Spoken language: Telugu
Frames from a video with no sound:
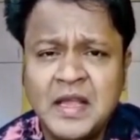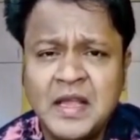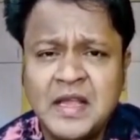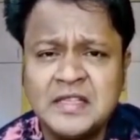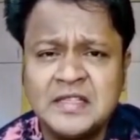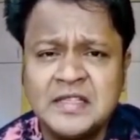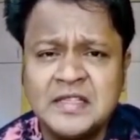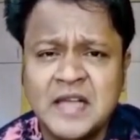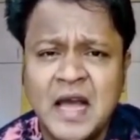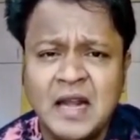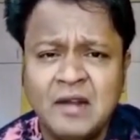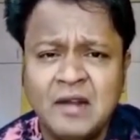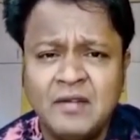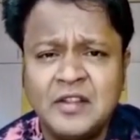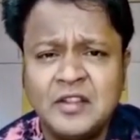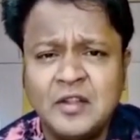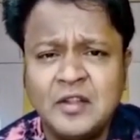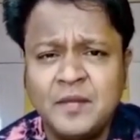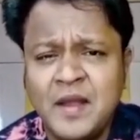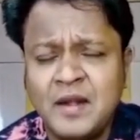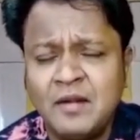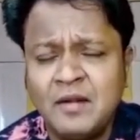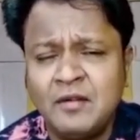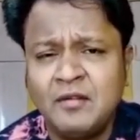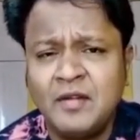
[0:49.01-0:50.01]
ఈ
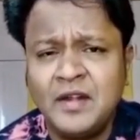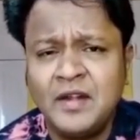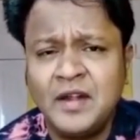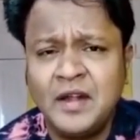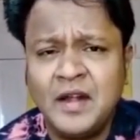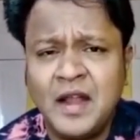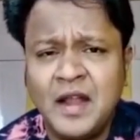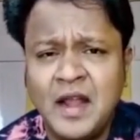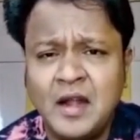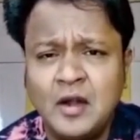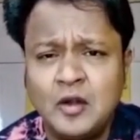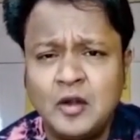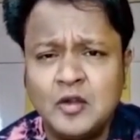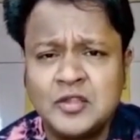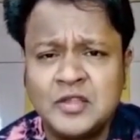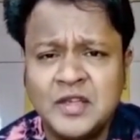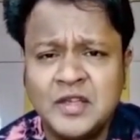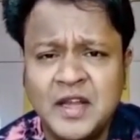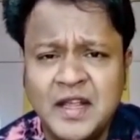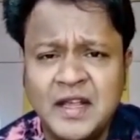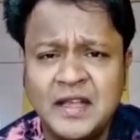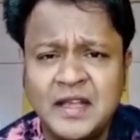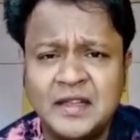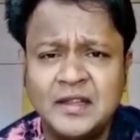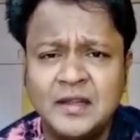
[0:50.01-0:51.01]
సారవంతమైనటువంటి నేలలో
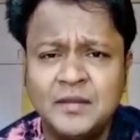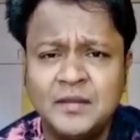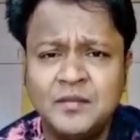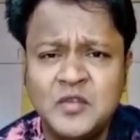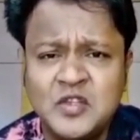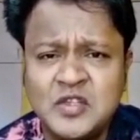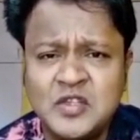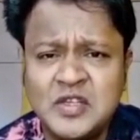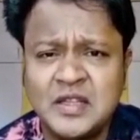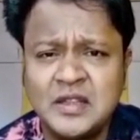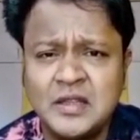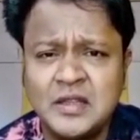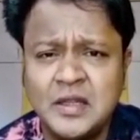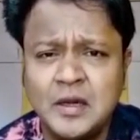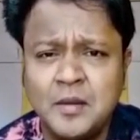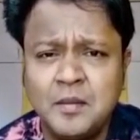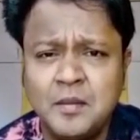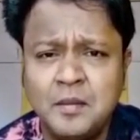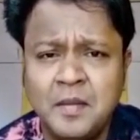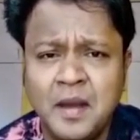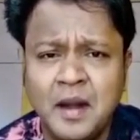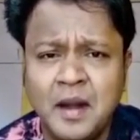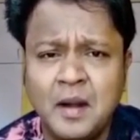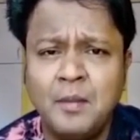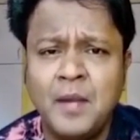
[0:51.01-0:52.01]
శ్రీగంధం
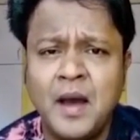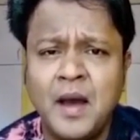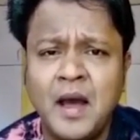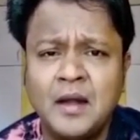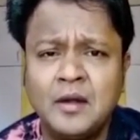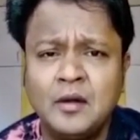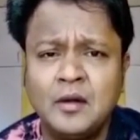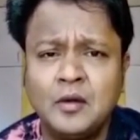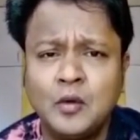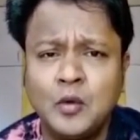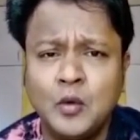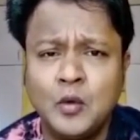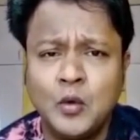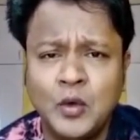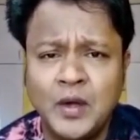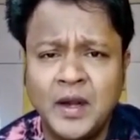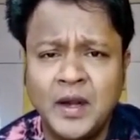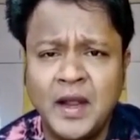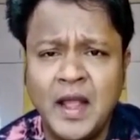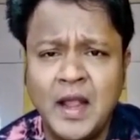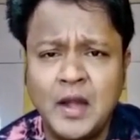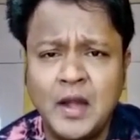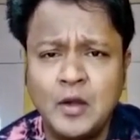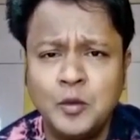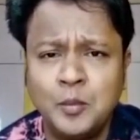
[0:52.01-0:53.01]
చందనం మలబార్
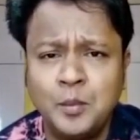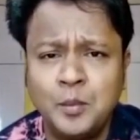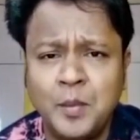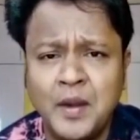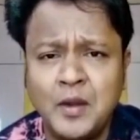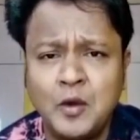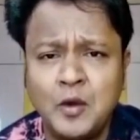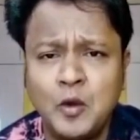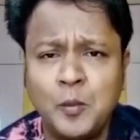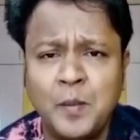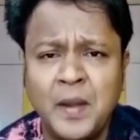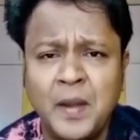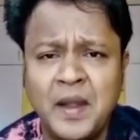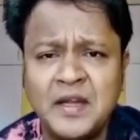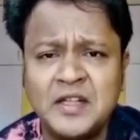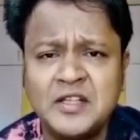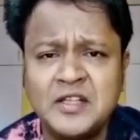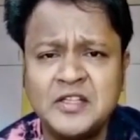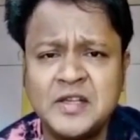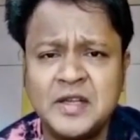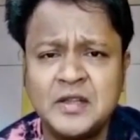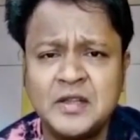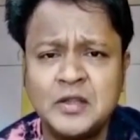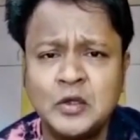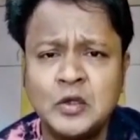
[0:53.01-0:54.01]
కూరగాయలు పండ్లు
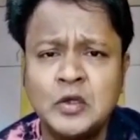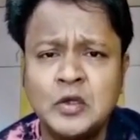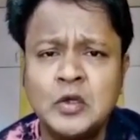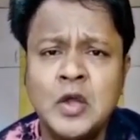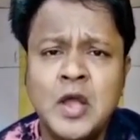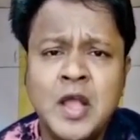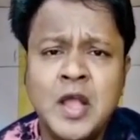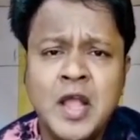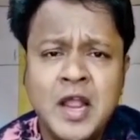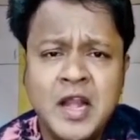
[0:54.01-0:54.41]
పండించేందుకు